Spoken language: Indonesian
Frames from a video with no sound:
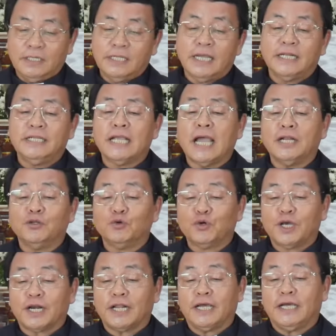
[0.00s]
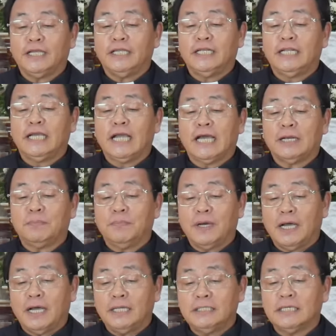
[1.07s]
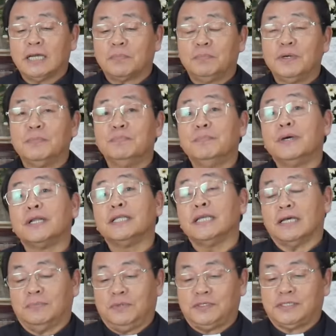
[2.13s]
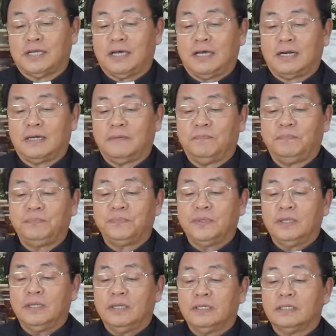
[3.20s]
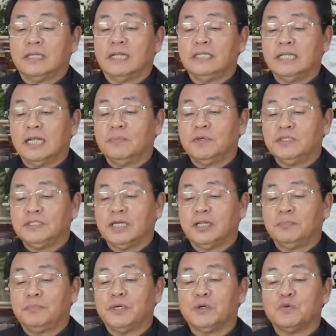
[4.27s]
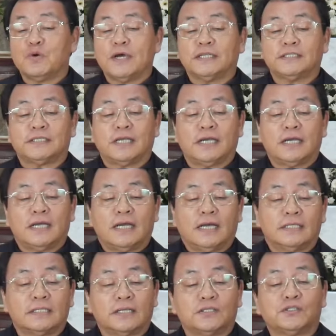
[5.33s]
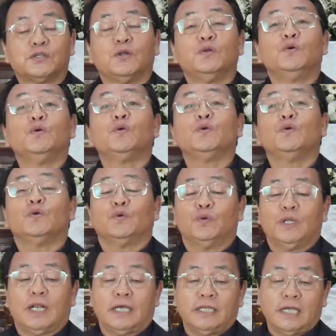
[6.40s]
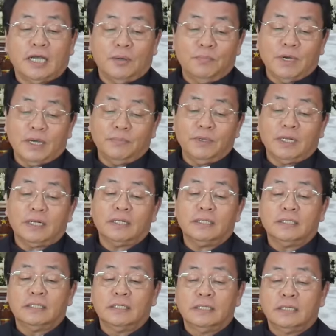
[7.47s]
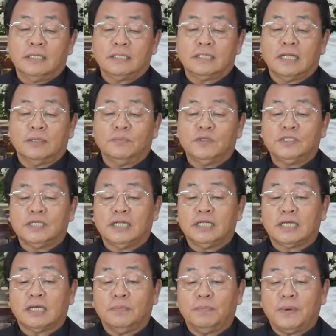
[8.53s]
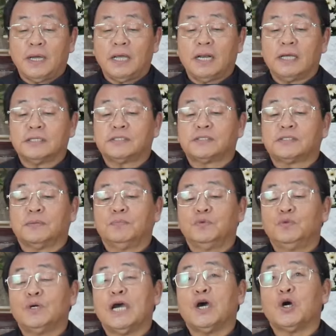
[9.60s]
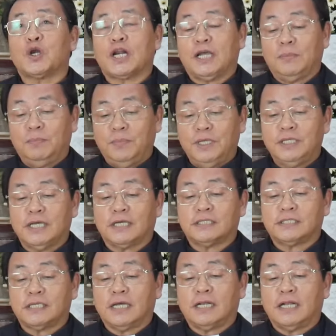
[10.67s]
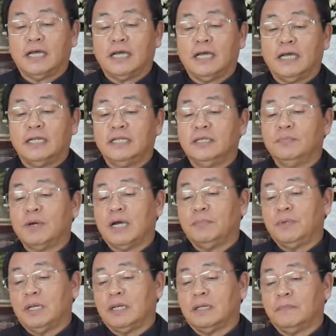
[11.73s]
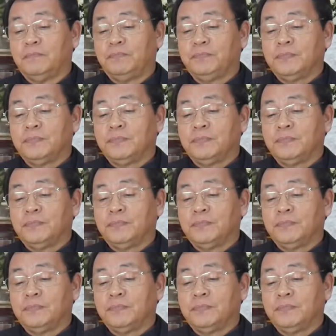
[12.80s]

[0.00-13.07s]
Dia dianugerahi dengan banyak pemberian besar. Daniel menjadi penguasa atas seluruh wilayah Babel dan menjadi kepala semua orang bijaksana di Babel.